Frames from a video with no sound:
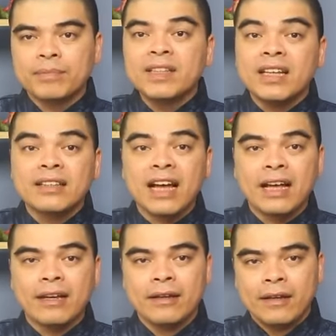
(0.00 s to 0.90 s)
tiền
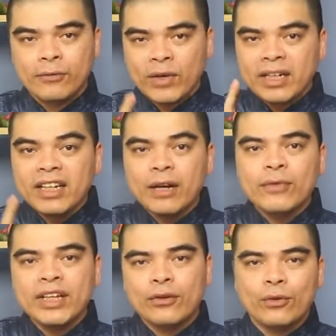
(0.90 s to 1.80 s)
tài và địa
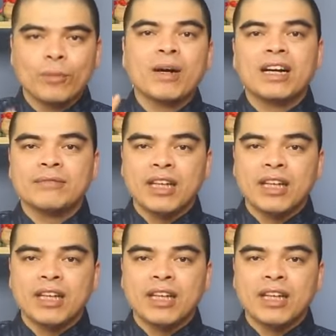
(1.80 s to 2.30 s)
vị của bậc làm